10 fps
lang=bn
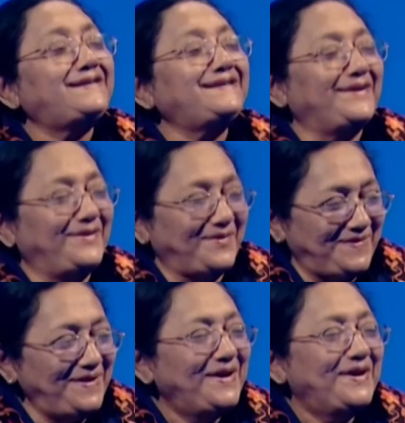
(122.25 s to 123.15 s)
কাছে কেন
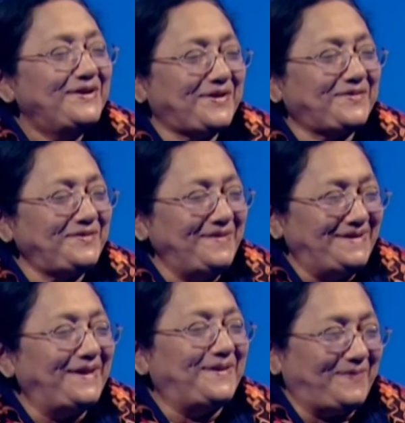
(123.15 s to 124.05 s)
আপনি সবসময়
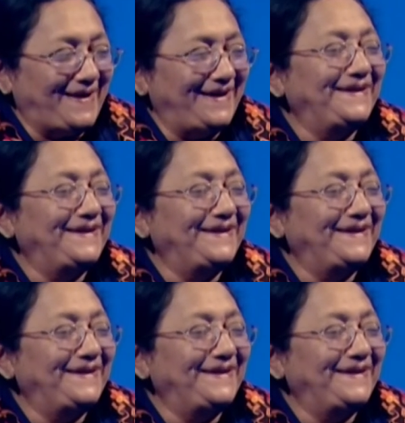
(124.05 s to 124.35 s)
জানতে পারেন